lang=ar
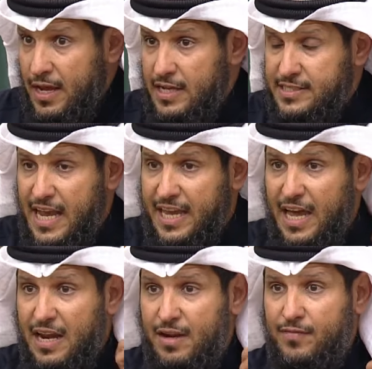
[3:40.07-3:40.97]

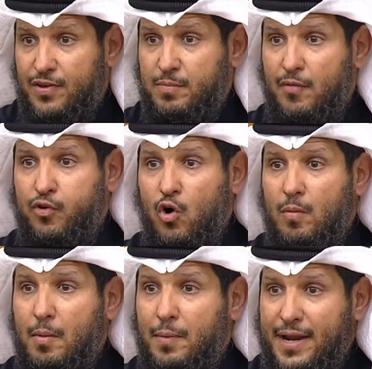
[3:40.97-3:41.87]
السكن في
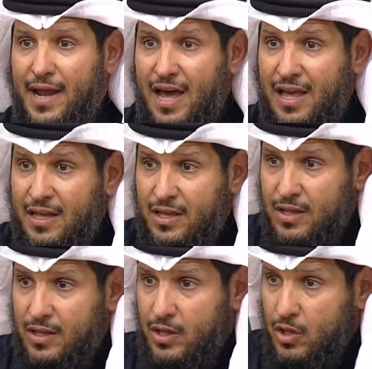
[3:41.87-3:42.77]
مفهومه ومعناه
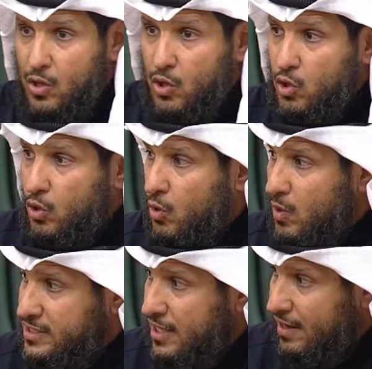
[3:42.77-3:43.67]
يكون هو
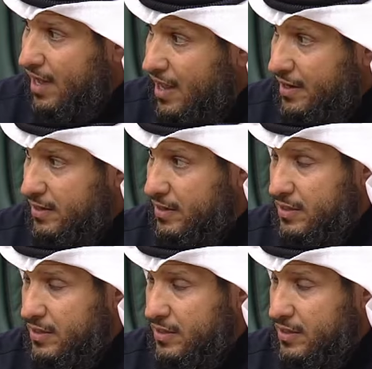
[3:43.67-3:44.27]
استقرار